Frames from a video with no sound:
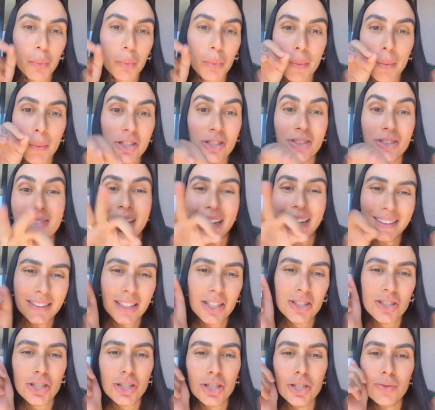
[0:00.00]
de 30
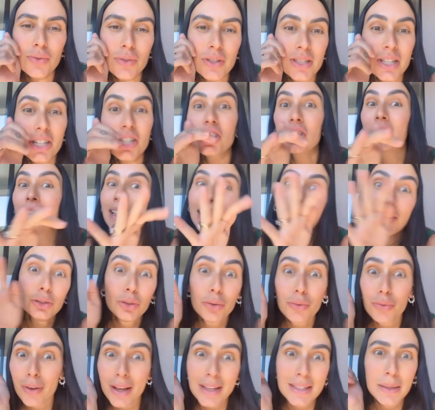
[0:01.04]
dias de vocês tanto
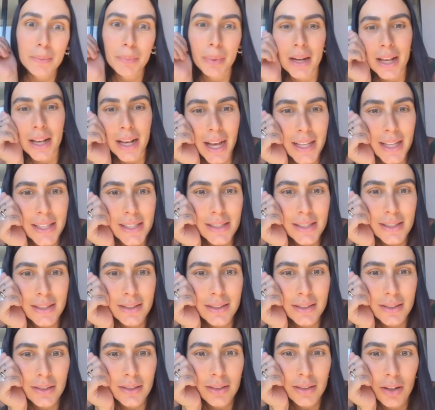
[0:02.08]
fazem pela casa,
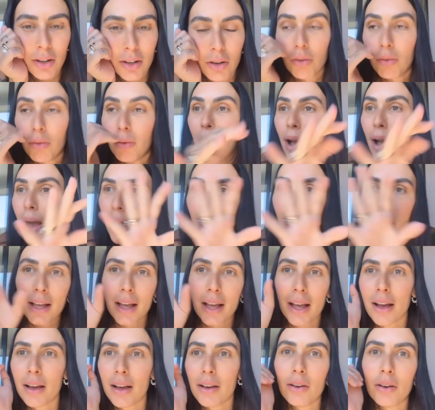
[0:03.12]
a,
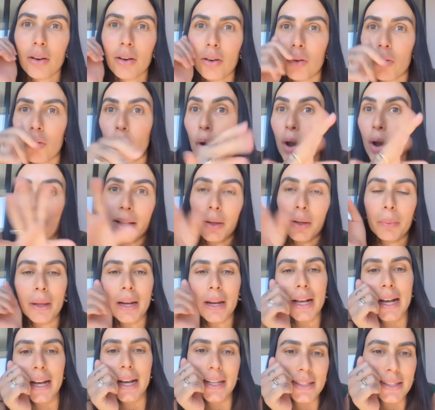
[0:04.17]
a, a, correndo pela
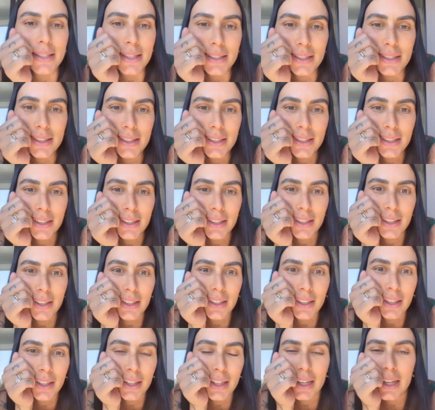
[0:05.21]
casa.
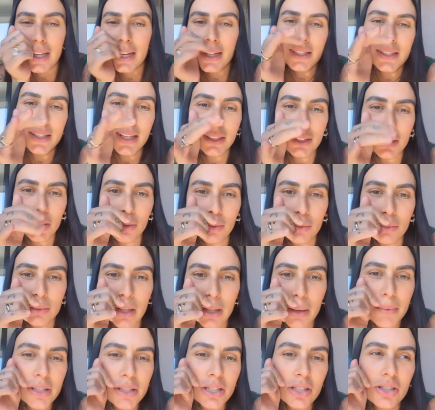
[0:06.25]
Eles sentam na
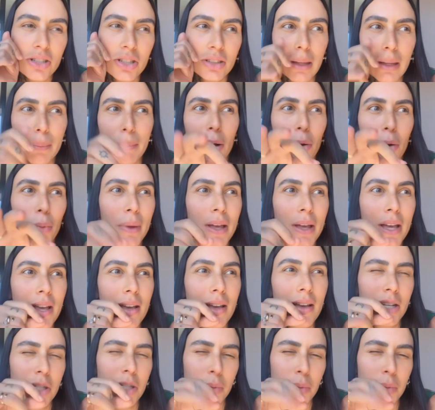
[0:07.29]
mesa de jantar para comer, eles